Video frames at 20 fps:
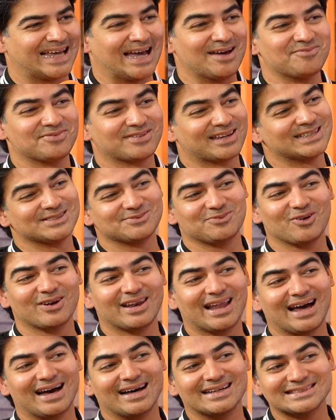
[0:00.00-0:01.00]
टाइम सच
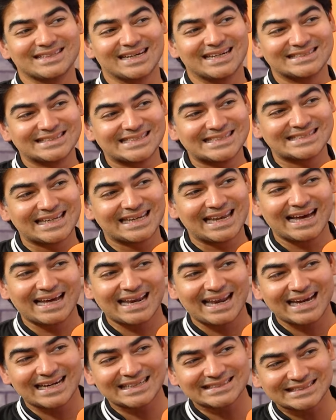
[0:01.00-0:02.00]
बोल रहे हैं हंसी से
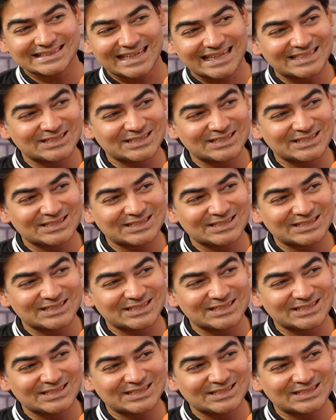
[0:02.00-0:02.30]
लग रहा है कि